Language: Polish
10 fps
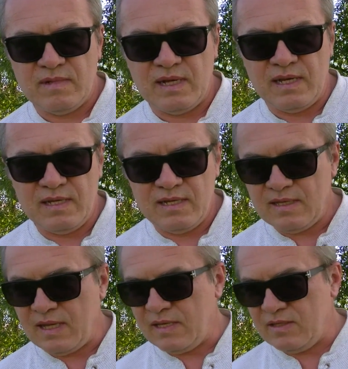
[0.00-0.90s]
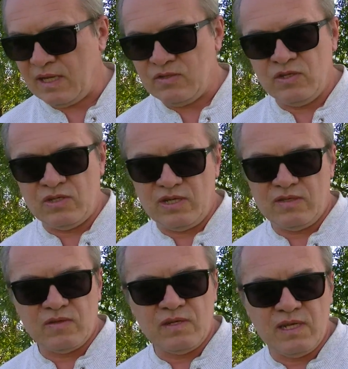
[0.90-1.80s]
Ale, a, a dzisiaj
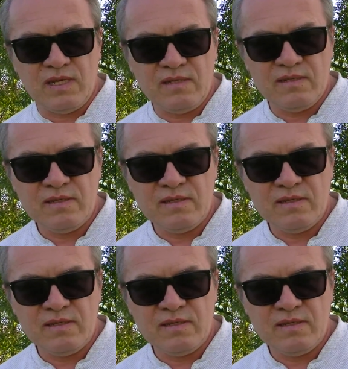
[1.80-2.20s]
to ile?